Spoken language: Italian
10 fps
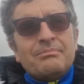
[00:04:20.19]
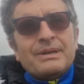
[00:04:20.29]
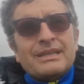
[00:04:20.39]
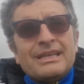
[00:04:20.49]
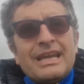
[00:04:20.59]

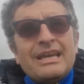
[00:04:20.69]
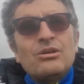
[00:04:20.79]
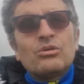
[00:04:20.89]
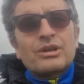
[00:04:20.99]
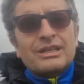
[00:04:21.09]
perderei
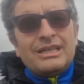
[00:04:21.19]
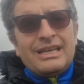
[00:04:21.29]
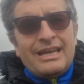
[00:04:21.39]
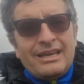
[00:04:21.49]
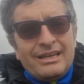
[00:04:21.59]

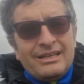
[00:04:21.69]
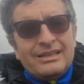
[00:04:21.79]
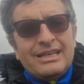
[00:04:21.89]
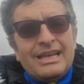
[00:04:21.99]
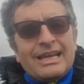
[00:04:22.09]
l'ordine
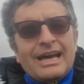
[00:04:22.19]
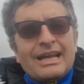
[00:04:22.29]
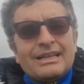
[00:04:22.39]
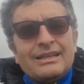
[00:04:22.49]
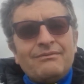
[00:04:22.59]
delle
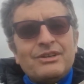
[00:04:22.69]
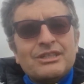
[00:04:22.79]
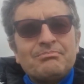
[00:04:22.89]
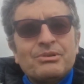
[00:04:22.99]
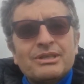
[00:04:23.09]
carte,
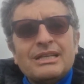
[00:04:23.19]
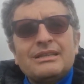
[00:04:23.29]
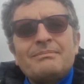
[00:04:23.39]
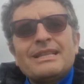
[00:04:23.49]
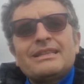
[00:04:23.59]
invece è
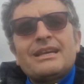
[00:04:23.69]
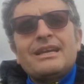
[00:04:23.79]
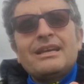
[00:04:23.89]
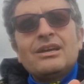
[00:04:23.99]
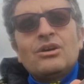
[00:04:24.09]
importante metterle